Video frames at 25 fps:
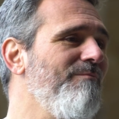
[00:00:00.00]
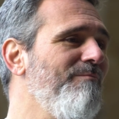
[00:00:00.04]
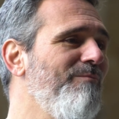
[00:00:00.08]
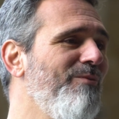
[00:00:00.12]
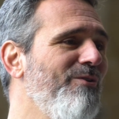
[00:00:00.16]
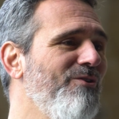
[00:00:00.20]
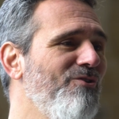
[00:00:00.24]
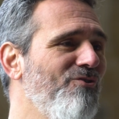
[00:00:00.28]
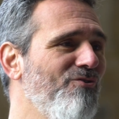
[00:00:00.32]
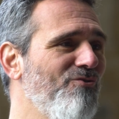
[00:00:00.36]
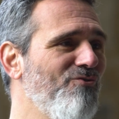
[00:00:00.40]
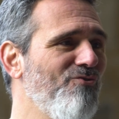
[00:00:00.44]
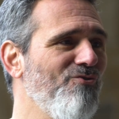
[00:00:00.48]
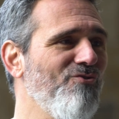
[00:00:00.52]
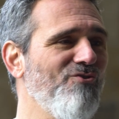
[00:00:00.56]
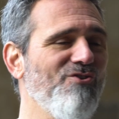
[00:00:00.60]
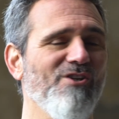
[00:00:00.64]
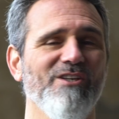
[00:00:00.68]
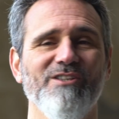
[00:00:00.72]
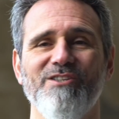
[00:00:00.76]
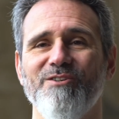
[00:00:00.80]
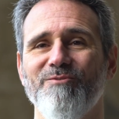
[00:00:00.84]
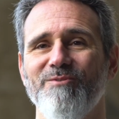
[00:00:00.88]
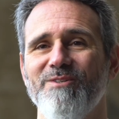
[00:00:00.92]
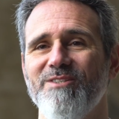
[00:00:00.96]
poi sono
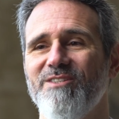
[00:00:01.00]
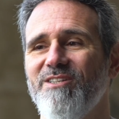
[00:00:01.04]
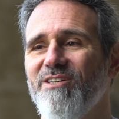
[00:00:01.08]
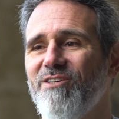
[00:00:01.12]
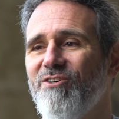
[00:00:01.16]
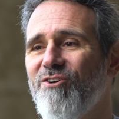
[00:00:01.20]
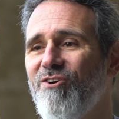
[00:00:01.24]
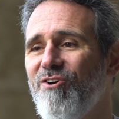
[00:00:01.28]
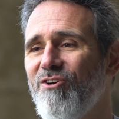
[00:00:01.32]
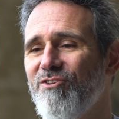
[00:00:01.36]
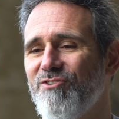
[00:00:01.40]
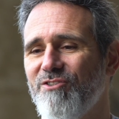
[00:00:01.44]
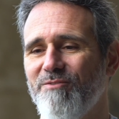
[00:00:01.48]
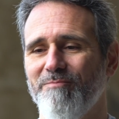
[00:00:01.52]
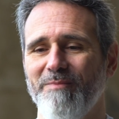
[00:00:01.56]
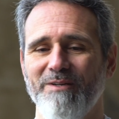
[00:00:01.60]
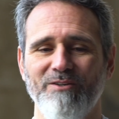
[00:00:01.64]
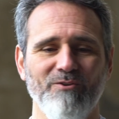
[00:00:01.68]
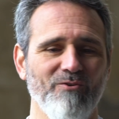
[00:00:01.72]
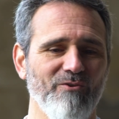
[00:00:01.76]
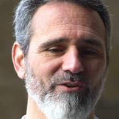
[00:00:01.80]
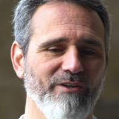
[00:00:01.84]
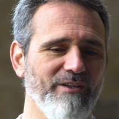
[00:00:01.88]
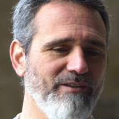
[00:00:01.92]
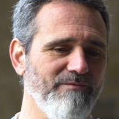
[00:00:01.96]
successe queste cose, ma
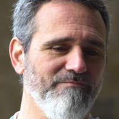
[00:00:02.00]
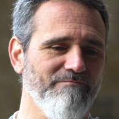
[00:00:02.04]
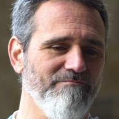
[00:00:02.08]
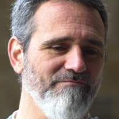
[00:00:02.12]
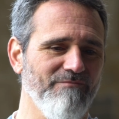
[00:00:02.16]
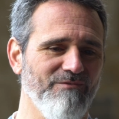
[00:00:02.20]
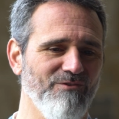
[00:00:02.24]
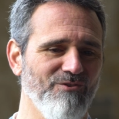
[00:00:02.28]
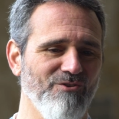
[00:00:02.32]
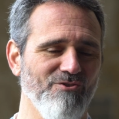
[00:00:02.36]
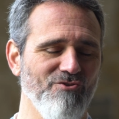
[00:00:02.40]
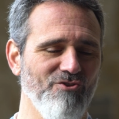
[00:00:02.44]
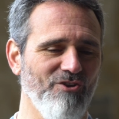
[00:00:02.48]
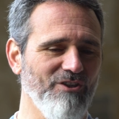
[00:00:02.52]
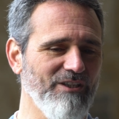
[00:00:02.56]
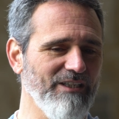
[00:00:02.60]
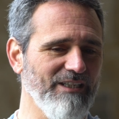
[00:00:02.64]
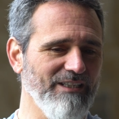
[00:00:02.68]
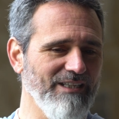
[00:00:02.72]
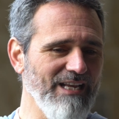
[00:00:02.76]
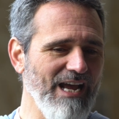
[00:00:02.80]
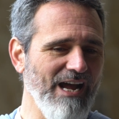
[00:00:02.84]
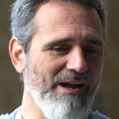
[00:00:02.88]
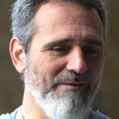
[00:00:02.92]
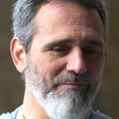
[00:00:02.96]
noi non ci
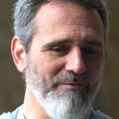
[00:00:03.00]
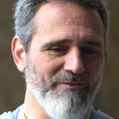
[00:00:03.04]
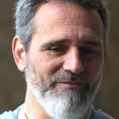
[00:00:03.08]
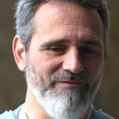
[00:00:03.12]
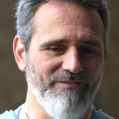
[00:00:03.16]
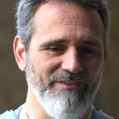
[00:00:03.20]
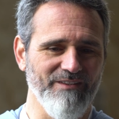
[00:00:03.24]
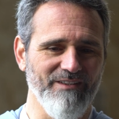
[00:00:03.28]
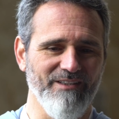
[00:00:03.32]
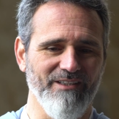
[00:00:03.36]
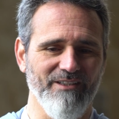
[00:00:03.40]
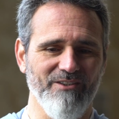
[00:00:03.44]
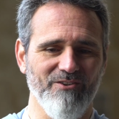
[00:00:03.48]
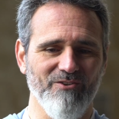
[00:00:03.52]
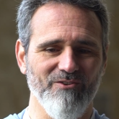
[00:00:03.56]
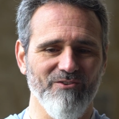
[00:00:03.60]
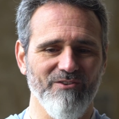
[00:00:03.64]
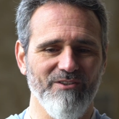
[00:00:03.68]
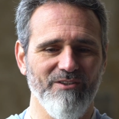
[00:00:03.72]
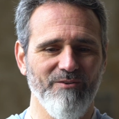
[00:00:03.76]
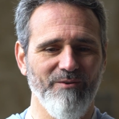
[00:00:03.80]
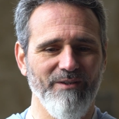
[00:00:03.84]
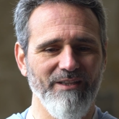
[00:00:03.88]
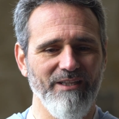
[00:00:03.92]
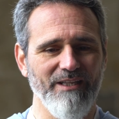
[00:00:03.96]
crediamo in fin dei
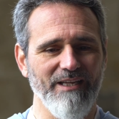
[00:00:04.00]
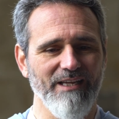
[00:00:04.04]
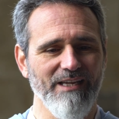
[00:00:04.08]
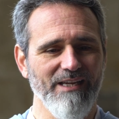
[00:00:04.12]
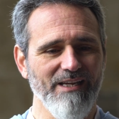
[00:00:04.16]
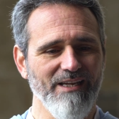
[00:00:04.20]
conti. Quindi